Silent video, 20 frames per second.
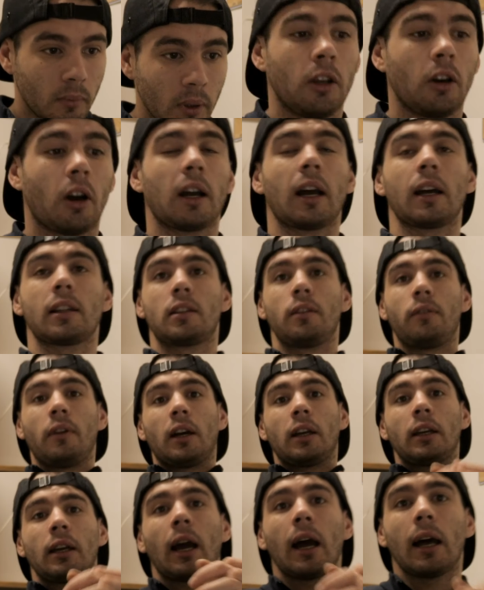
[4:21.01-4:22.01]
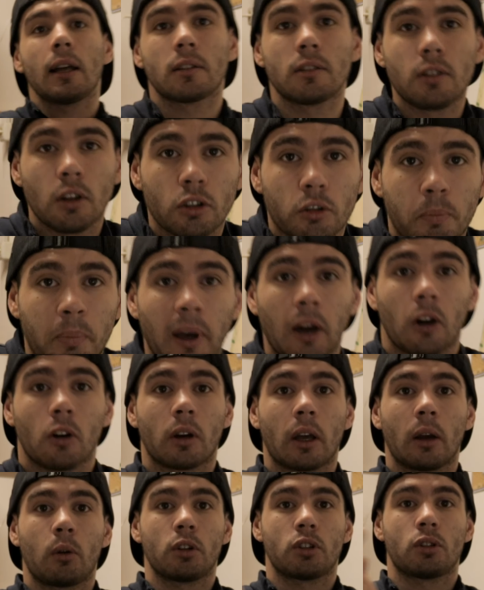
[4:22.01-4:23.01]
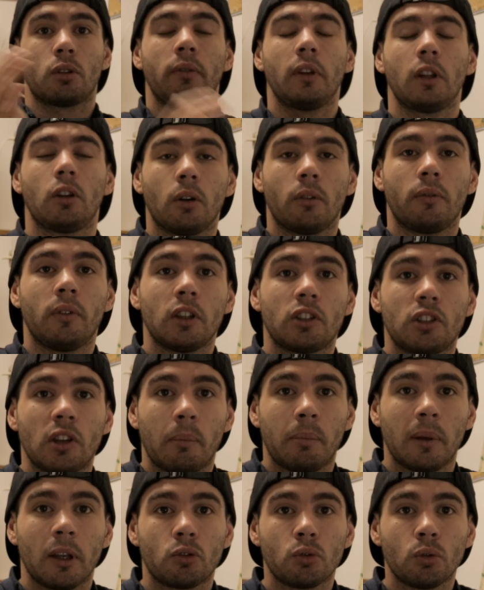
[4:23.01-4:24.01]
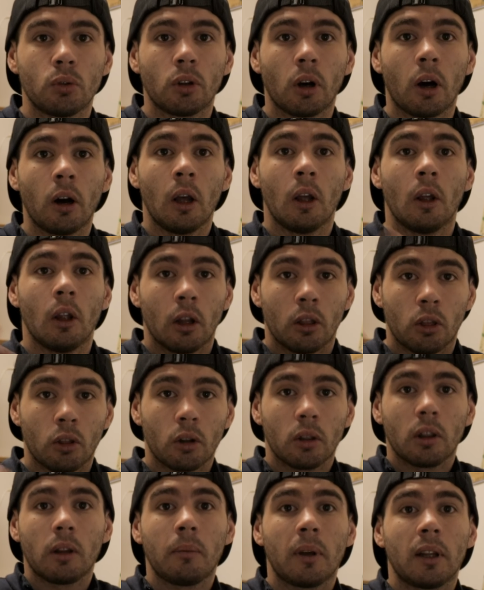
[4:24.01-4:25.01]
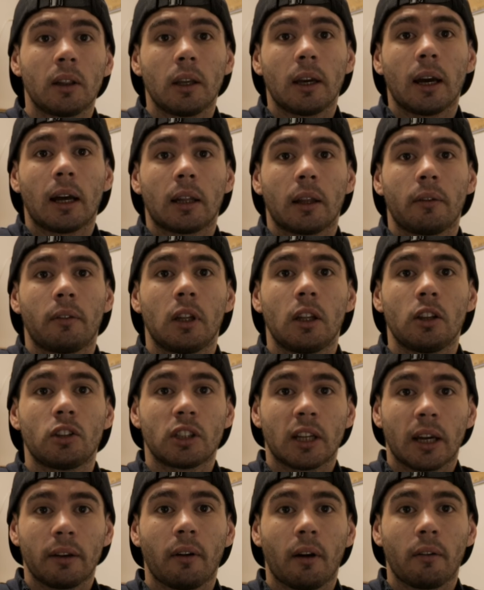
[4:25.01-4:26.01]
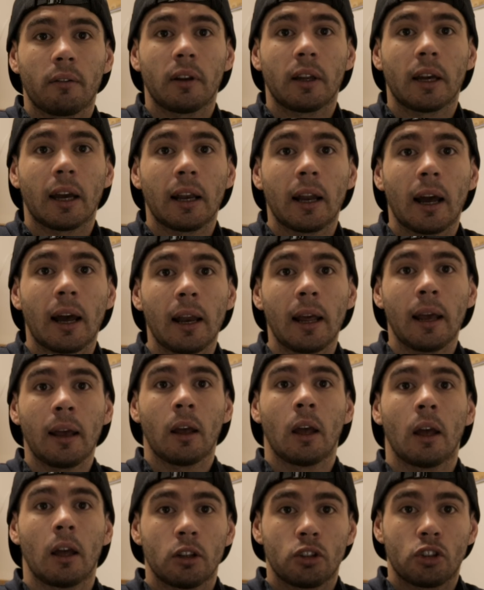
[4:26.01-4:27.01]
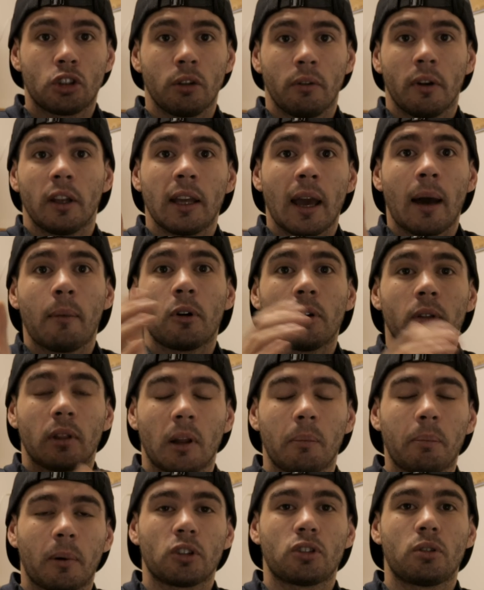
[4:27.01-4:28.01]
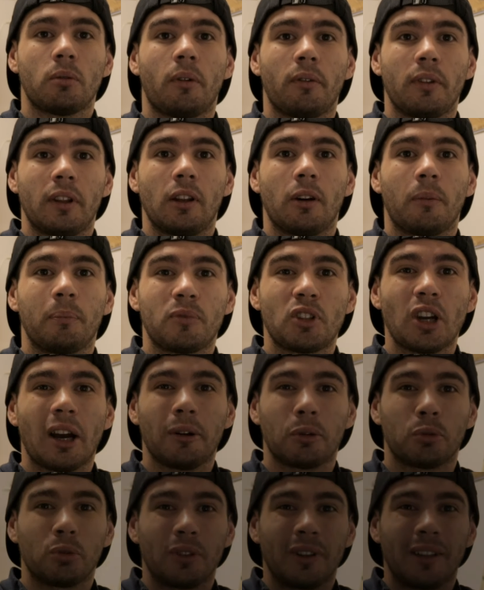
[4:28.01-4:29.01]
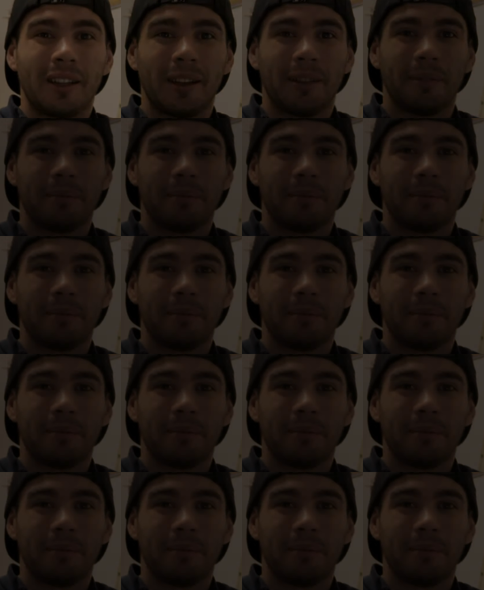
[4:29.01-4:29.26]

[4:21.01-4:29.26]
Io ragazzi vi ringrazio, spero che questo video vi sia piaciuto, non dimenticatevi di iscrivervi al canale, ci vediamo nel prossimo video. Ciao a tutti!